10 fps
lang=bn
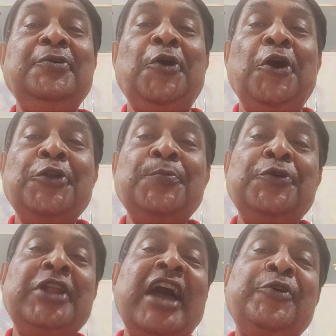কর্ম
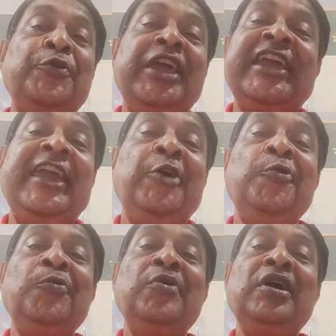না করে কেউ
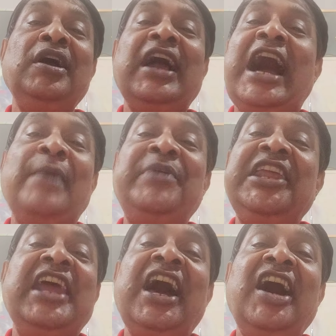খাবে
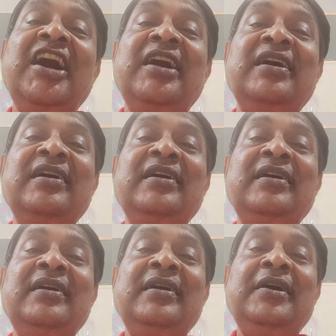না
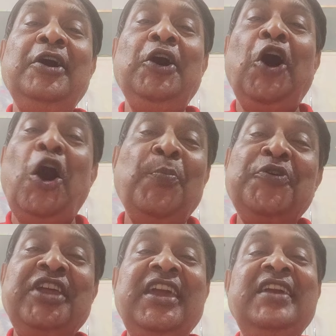
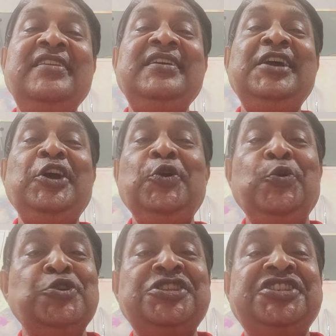অপরের
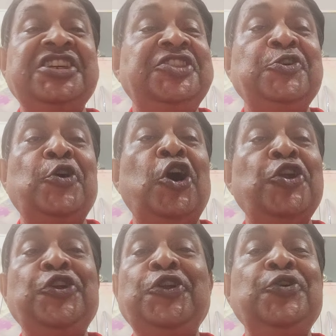অর্জিত
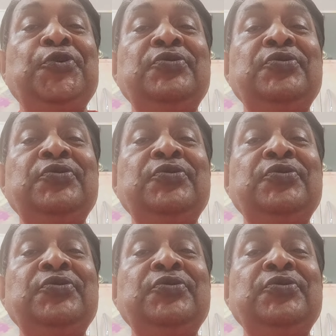অন্ন